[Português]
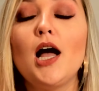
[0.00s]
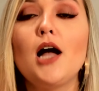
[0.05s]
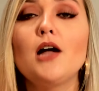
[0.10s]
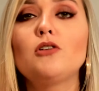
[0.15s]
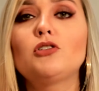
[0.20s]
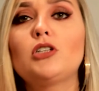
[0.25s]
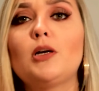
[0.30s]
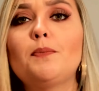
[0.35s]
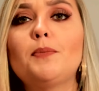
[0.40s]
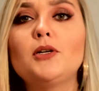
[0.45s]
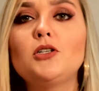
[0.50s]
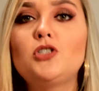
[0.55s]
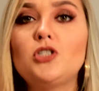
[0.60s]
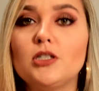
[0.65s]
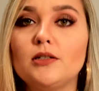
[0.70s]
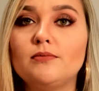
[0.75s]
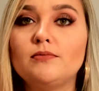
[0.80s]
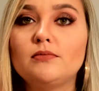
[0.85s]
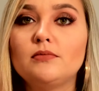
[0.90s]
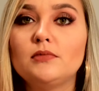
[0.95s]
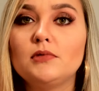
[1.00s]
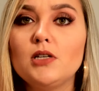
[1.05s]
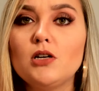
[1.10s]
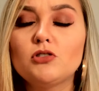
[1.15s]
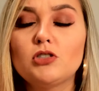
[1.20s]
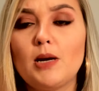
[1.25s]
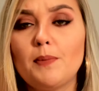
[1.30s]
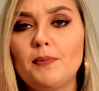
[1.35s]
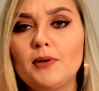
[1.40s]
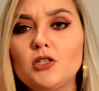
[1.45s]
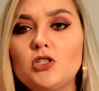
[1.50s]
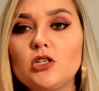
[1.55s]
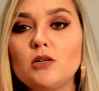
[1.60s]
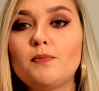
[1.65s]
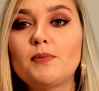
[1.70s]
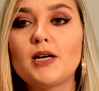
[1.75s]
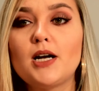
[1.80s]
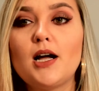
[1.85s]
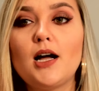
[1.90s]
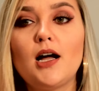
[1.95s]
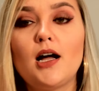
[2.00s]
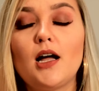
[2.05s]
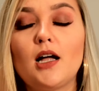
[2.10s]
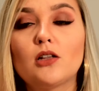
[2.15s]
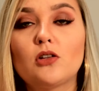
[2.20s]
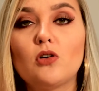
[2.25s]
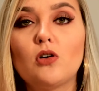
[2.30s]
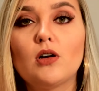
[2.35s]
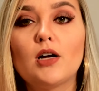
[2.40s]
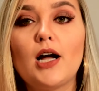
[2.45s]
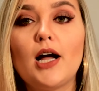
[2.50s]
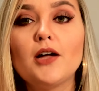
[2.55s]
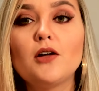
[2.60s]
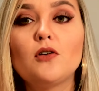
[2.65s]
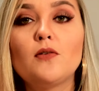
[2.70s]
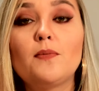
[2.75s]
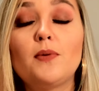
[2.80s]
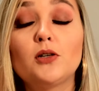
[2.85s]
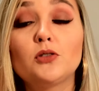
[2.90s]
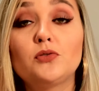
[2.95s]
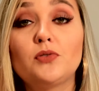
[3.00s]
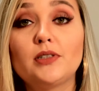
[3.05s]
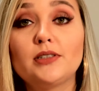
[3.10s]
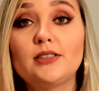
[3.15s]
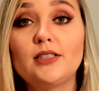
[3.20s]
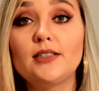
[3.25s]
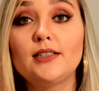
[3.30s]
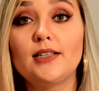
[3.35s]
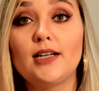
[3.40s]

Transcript: "Ah, eu já pedi. Eu já pedi para trocar, eu não posso fazer